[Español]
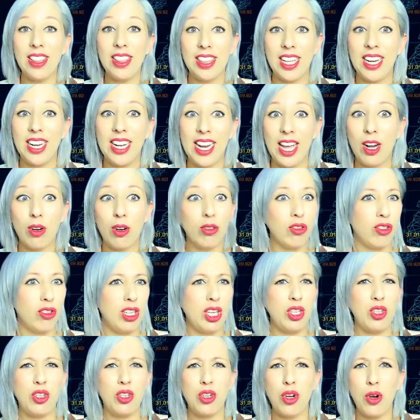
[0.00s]
dinero
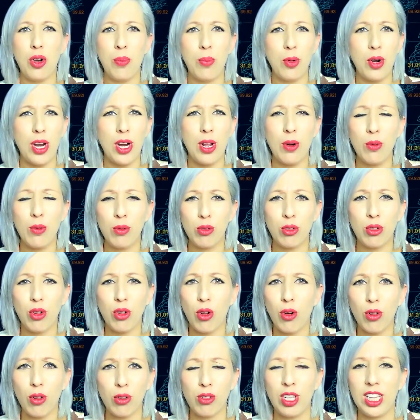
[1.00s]
sin yo poner un
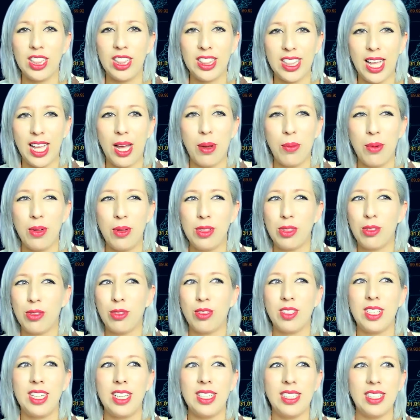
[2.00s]
solo centavo.
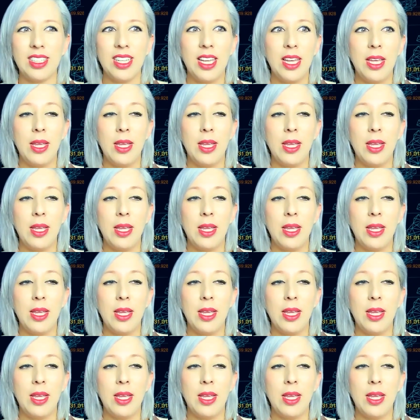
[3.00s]
Entonces,